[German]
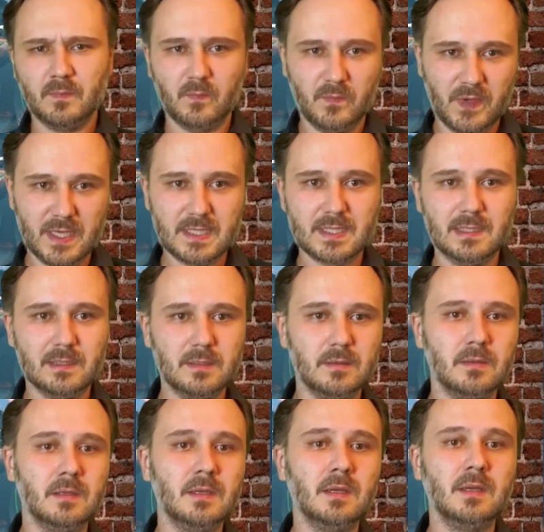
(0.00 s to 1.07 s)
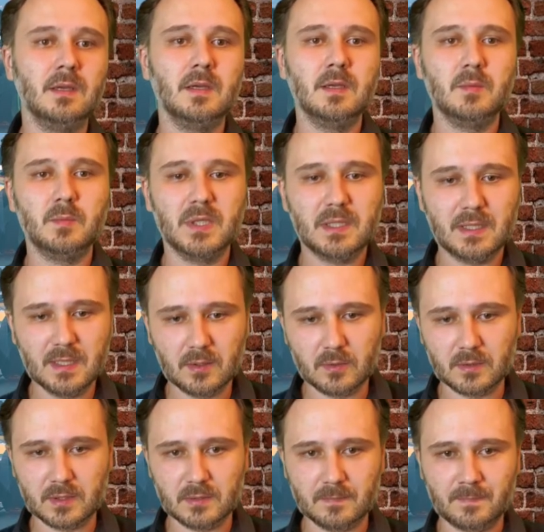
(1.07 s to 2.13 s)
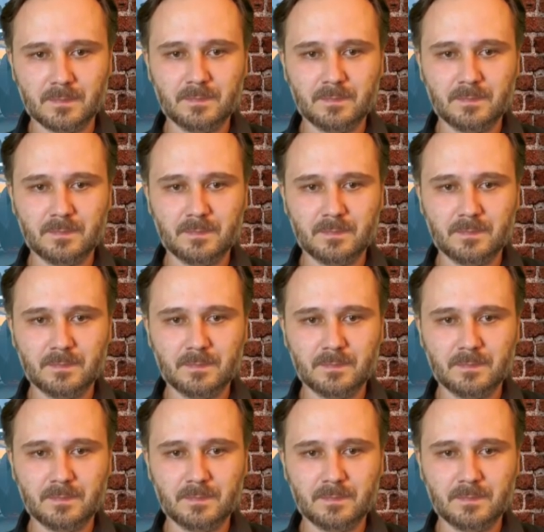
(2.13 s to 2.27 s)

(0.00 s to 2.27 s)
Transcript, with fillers: wechselnden Bedingungen.